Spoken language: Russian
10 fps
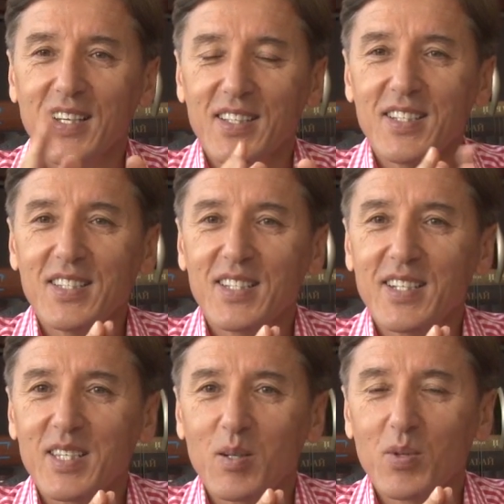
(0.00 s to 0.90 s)
10
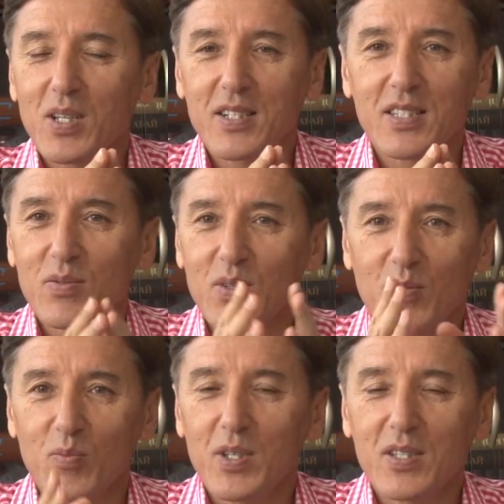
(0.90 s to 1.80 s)
лет я был активно
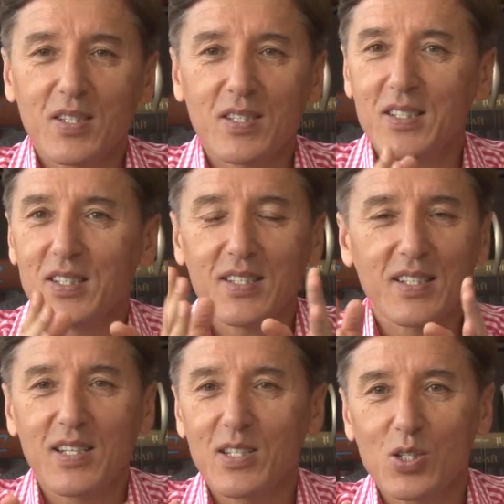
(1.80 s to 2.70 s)
в бизнесе,
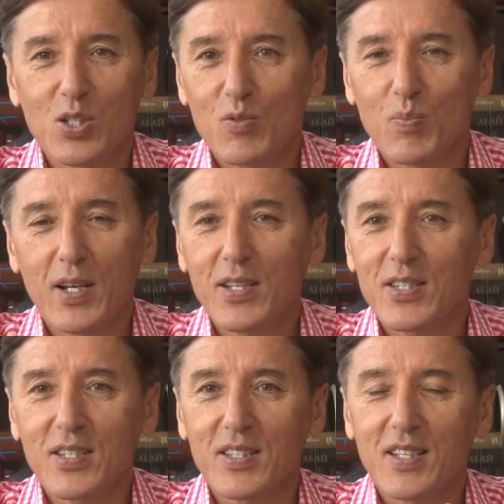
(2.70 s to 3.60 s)
10 лет сейчас в
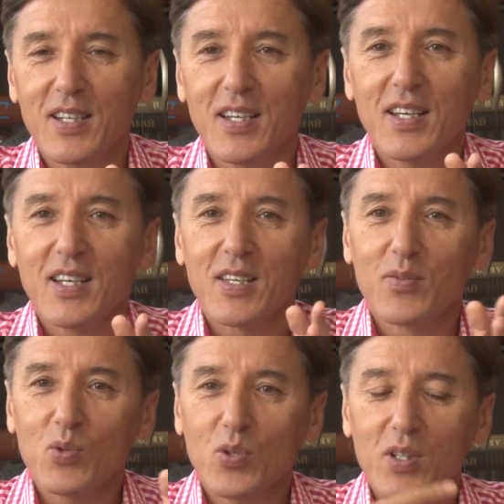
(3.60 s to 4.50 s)
политике, да. И
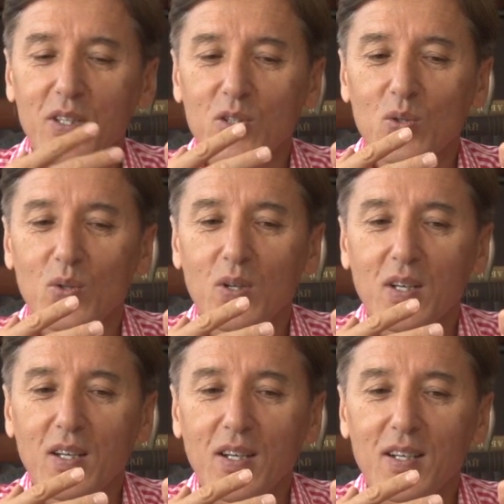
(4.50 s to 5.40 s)
внутреннее, что
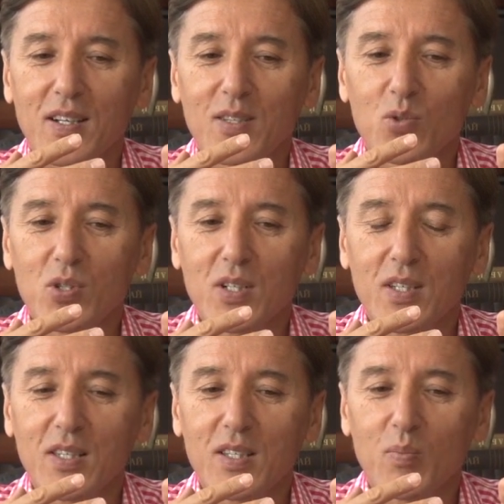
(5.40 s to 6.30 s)
а, нужны
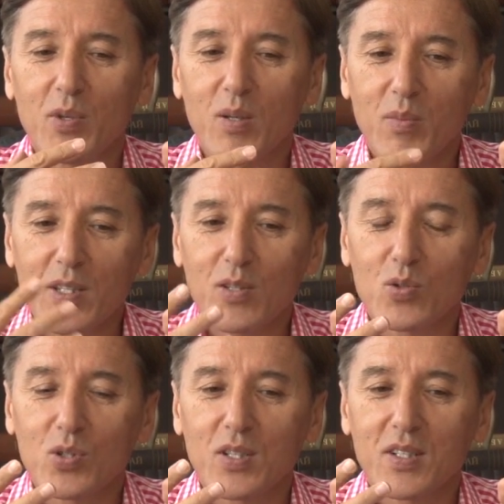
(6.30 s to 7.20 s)
какие-то перемены,
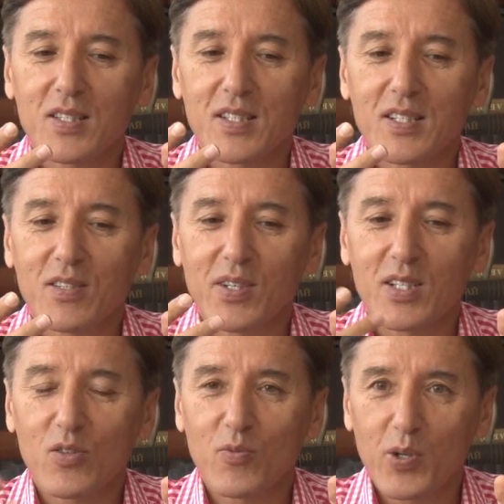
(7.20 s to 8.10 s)
нужно, так сказать,
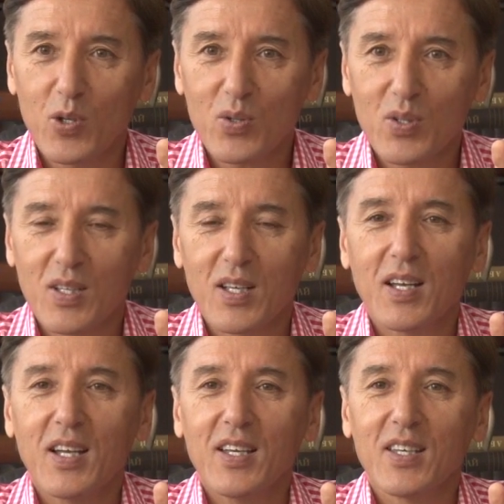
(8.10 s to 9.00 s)
двигаться вперед.
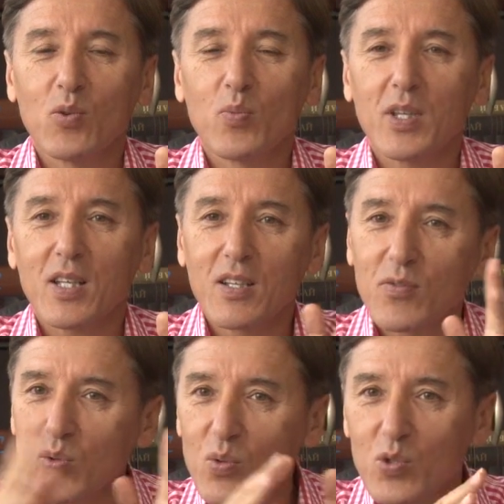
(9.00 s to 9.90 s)
И у меня
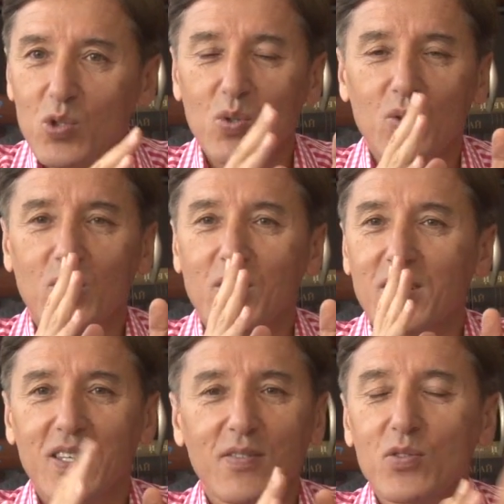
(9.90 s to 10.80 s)
давно еще,
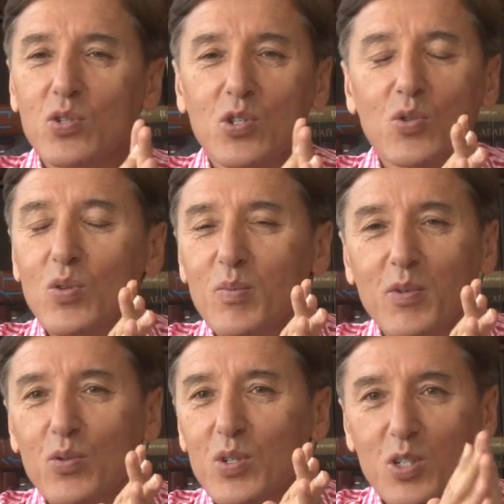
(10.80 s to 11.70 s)
я в 94
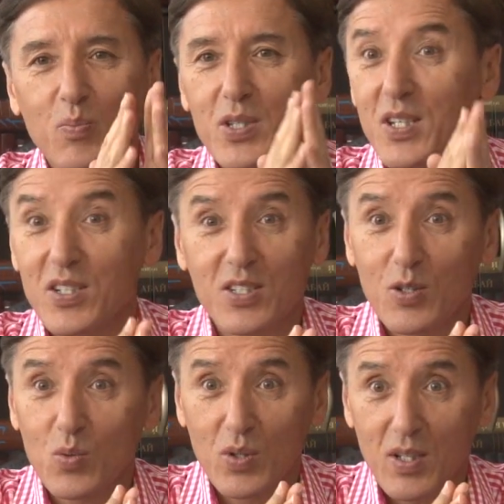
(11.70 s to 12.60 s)
году начал писать
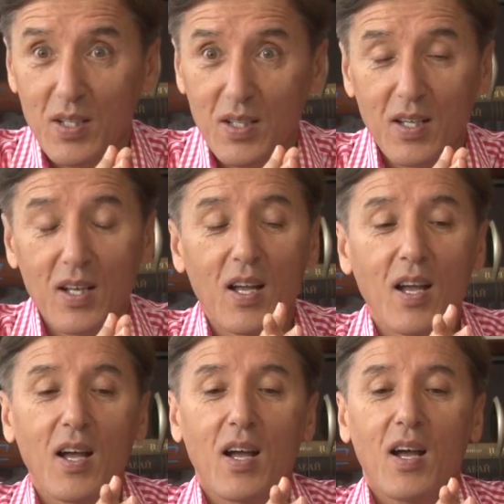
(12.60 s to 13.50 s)
книгу, да,
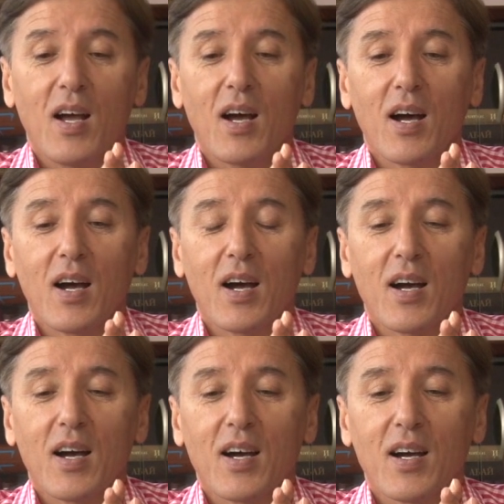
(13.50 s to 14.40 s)

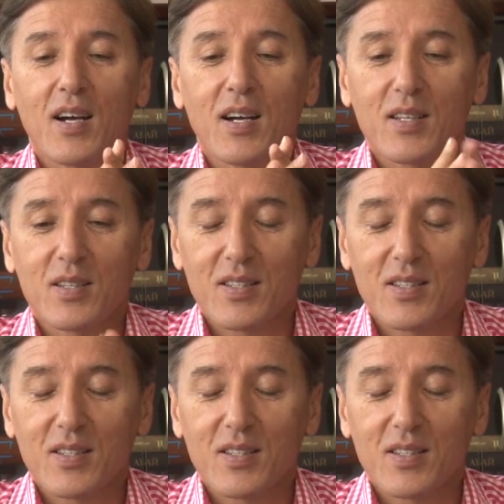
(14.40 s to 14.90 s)
а